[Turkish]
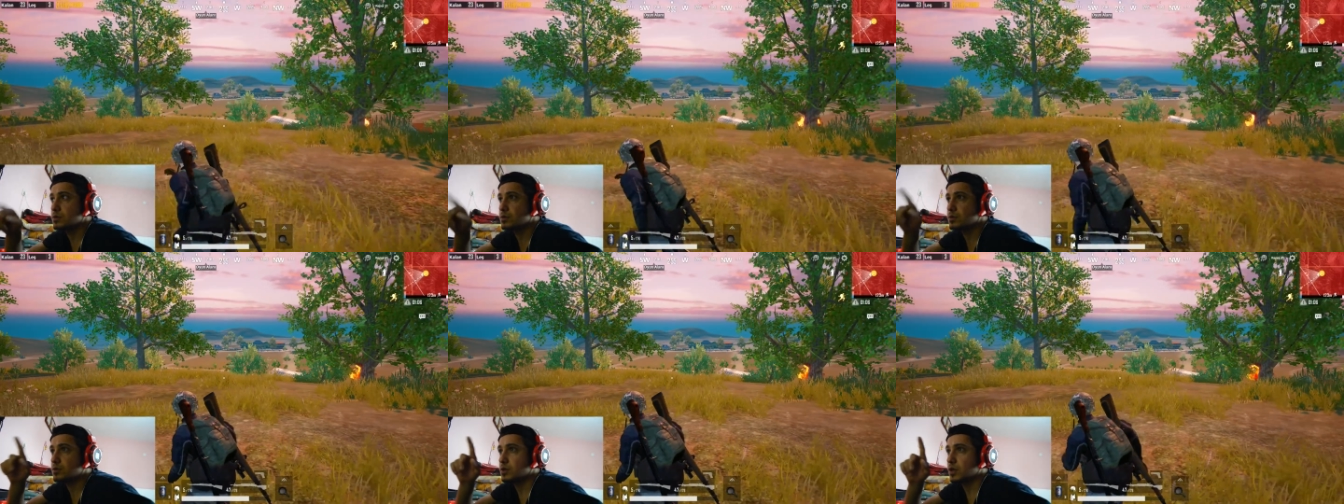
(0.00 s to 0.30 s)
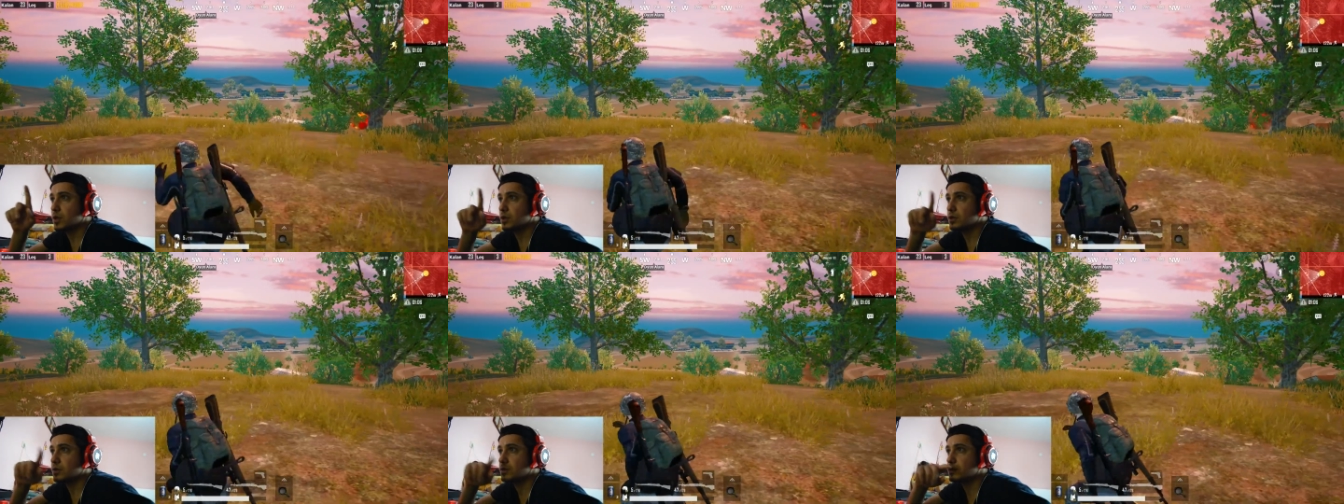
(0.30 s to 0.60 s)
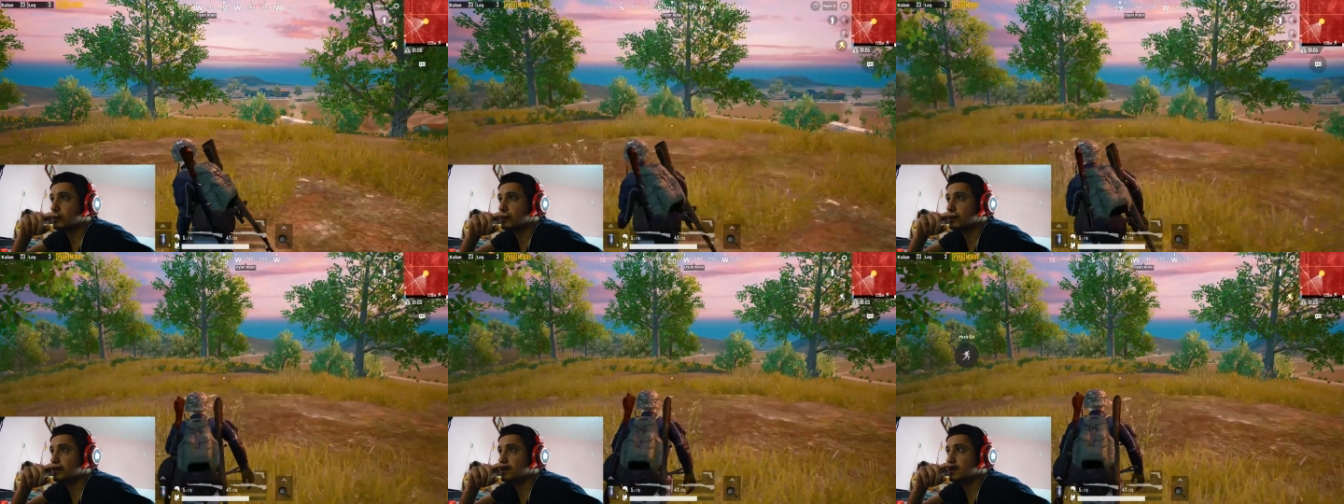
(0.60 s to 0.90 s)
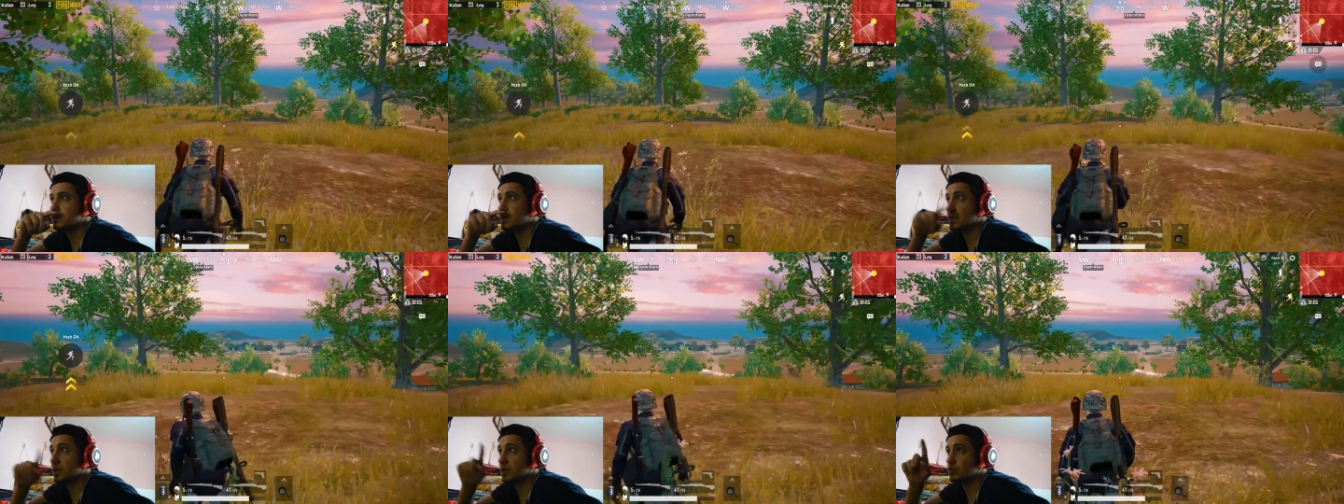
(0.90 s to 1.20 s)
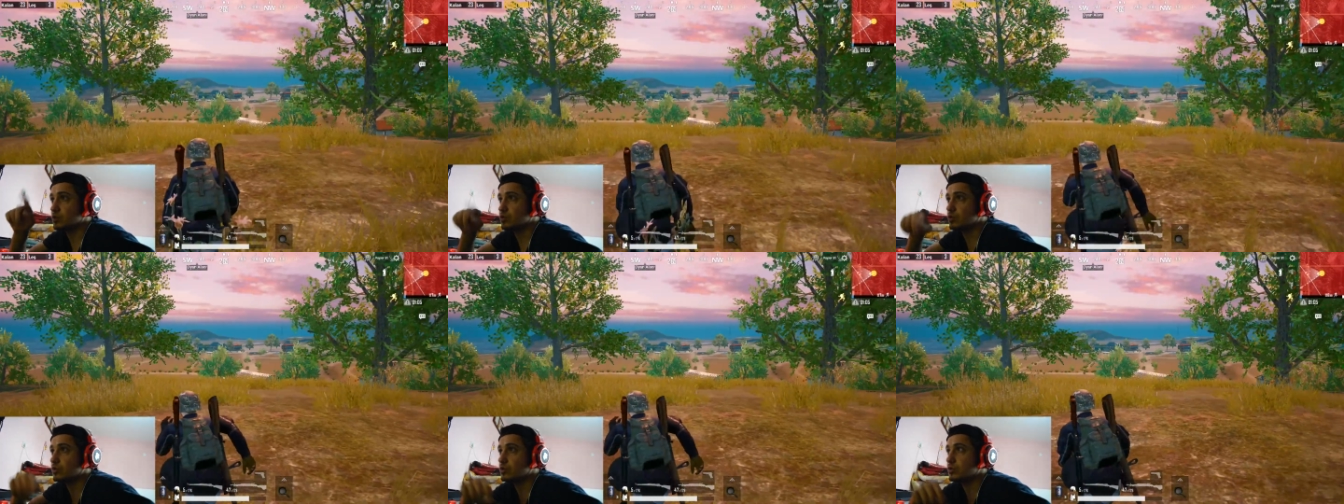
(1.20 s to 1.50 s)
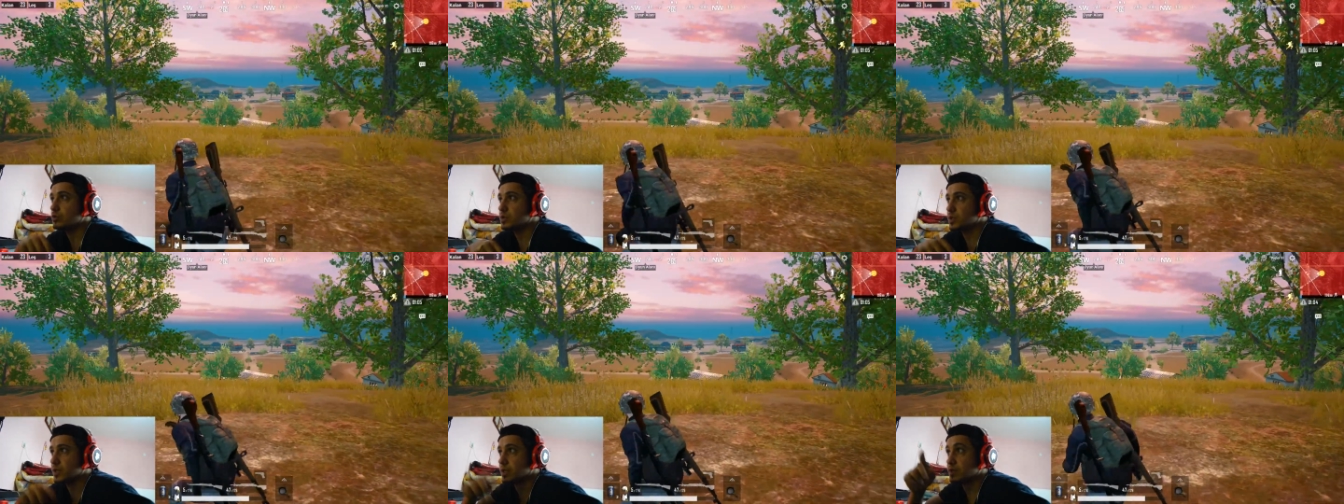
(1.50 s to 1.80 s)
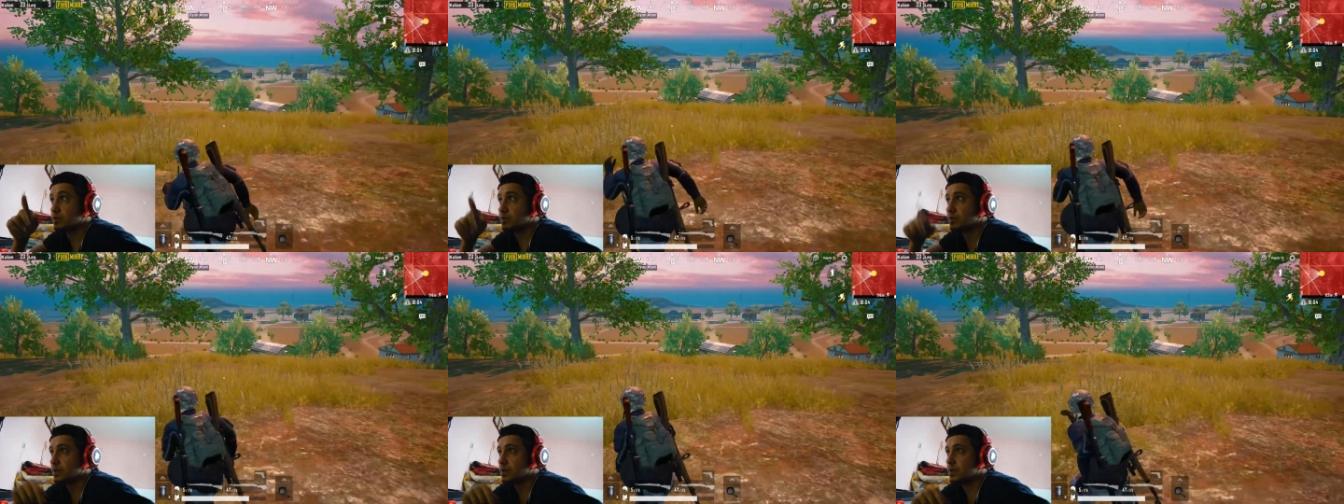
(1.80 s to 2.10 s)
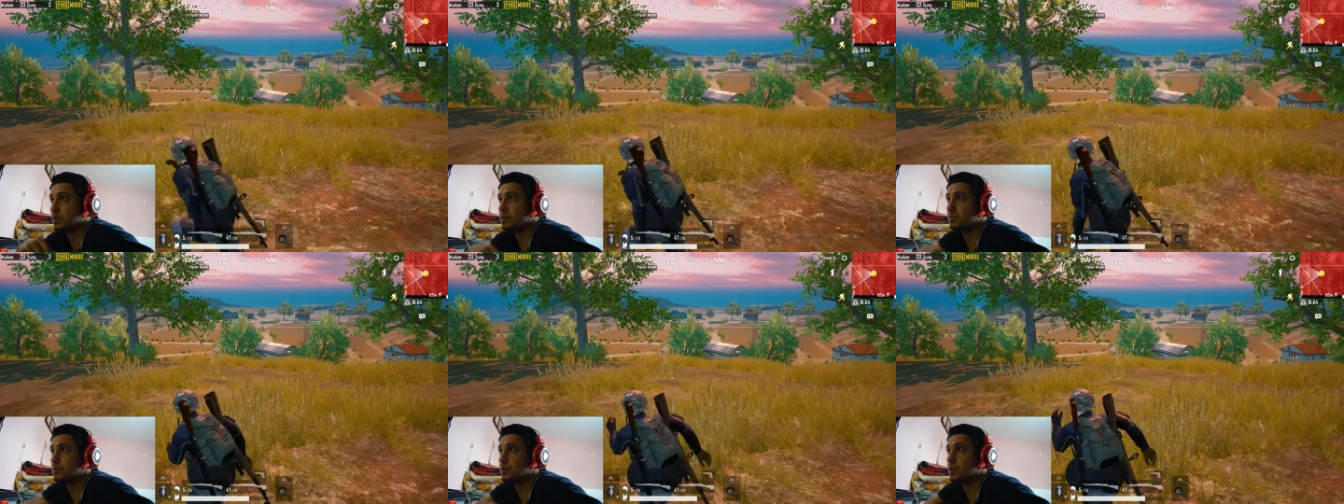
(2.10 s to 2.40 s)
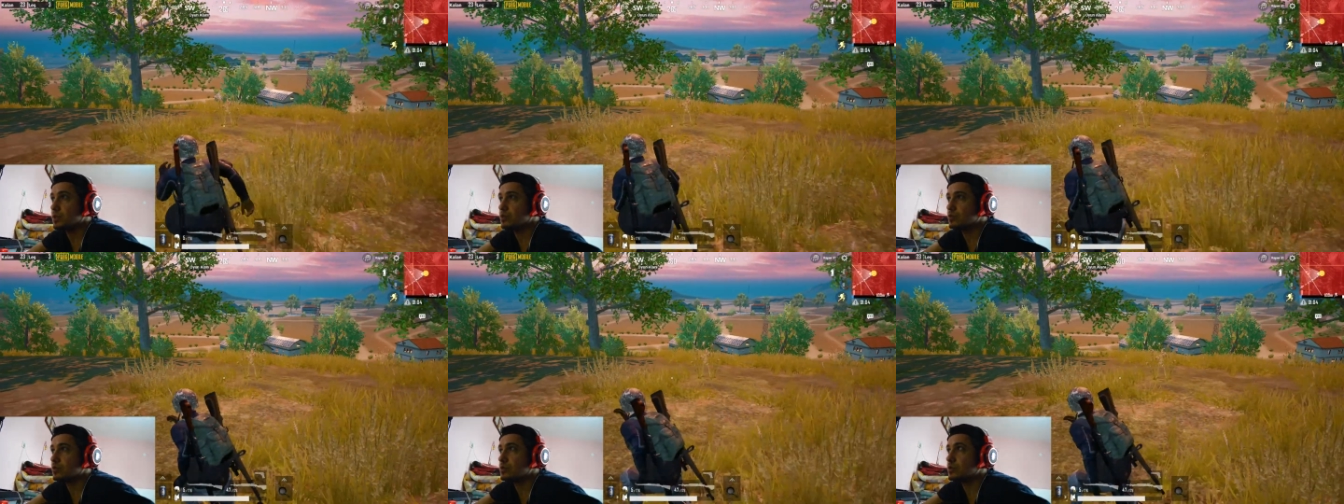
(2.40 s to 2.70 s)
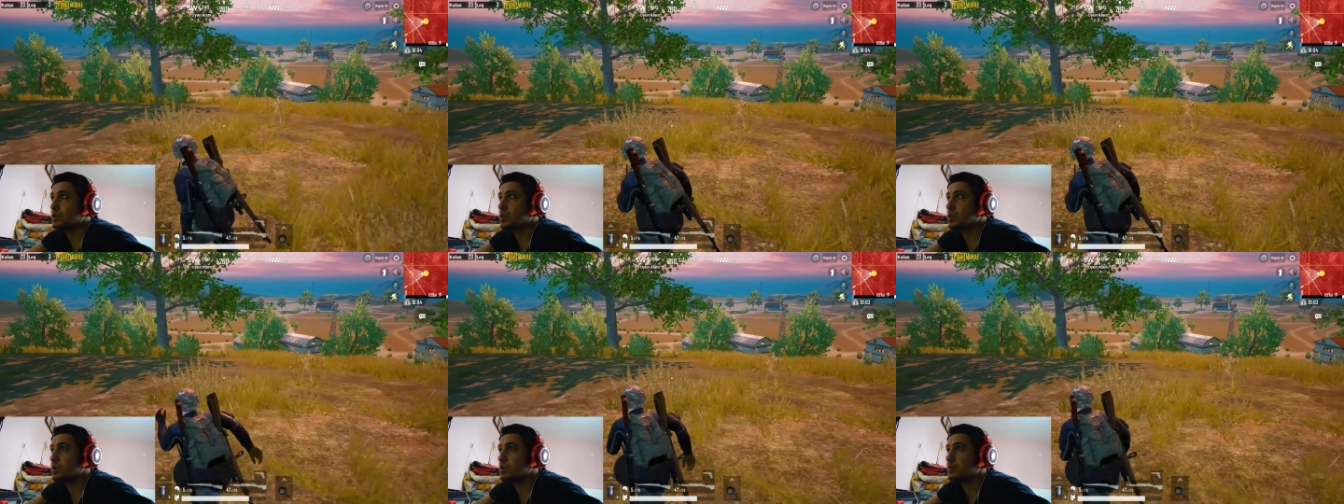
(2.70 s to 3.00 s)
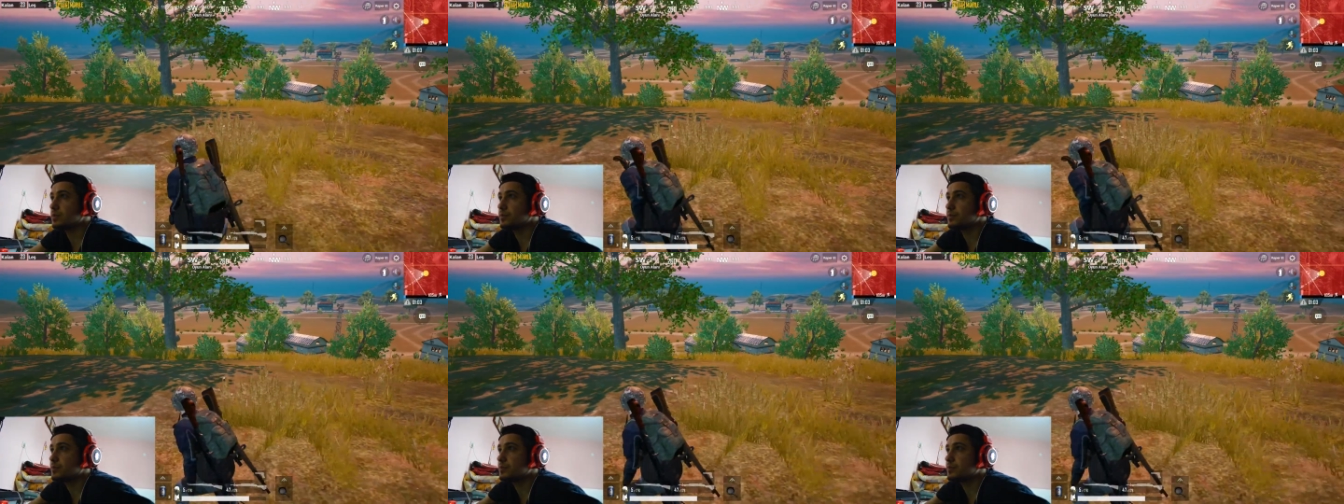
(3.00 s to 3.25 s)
Chat, Red Zone ses var dedim. Red Zone sesi.